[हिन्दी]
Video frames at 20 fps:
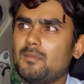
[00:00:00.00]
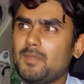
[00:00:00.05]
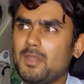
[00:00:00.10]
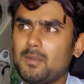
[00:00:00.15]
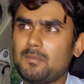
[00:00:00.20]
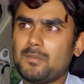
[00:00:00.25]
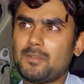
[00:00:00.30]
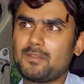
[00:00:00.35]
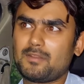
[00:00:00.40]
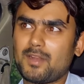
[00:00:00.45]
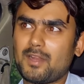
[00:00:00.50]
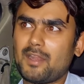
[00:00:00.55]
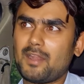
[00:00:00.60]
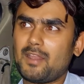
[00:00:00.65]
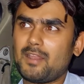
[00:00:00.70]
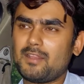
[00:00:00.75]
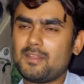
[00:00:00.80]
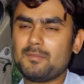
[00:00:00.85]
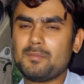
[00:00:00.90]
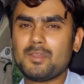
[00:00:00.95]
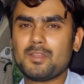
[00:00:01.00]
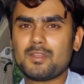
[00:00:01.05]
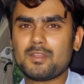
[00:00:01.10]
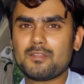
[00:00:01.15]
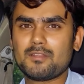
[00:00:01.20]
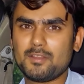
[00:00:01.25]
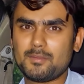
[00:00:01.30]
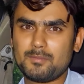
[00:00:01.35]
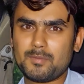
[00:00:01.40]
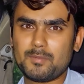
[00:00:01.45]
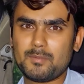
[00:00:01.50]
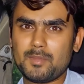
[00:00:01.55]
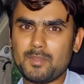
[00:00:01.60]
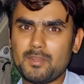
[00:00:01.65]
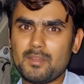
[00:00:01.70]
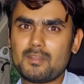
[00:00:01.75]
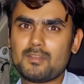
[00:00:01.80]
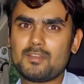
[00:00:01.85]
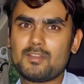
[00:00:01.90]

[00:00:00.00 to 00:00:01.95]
मेरे पास राइड आई थी मैं था सीपी में